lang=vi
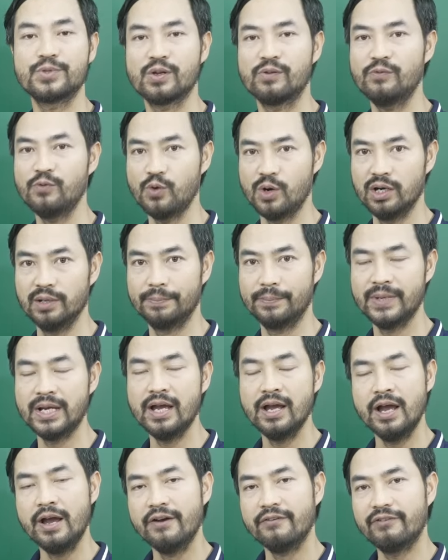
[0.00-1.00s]
cho phù hợp.
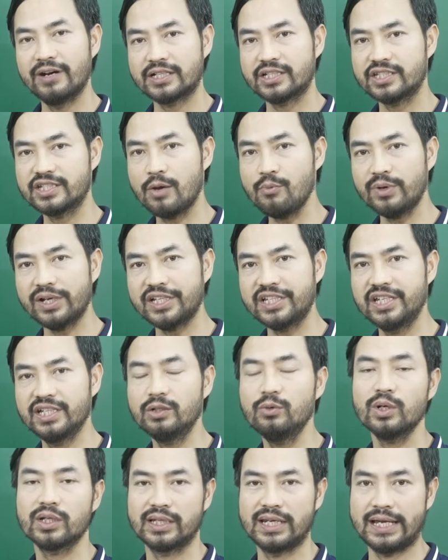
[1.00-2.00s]
Và trong cái
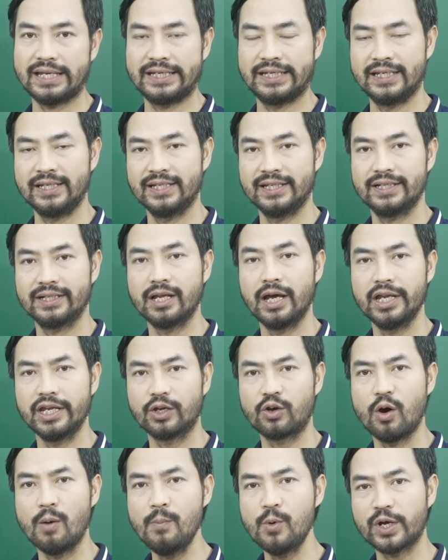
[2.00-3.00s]
chiến thuật này,
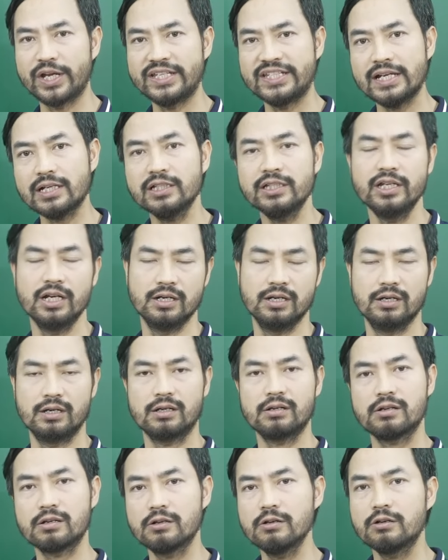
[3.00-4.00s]
thầy có một cái nhắc nhở
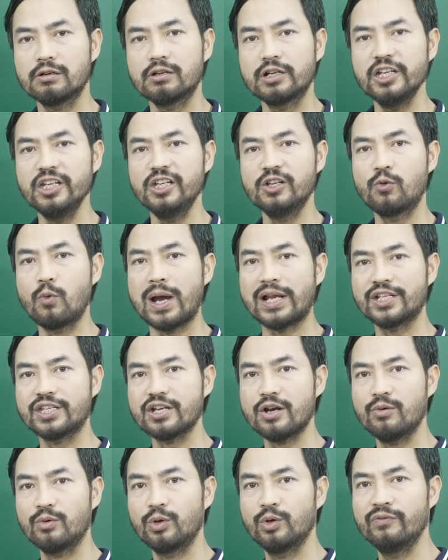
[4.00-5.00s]
cực kỳ quan
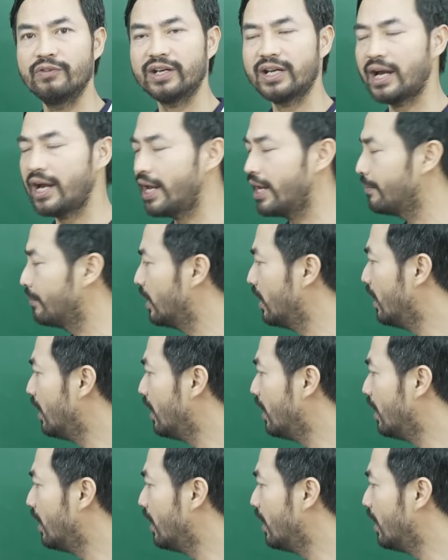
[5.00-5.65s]
trọng đối với các em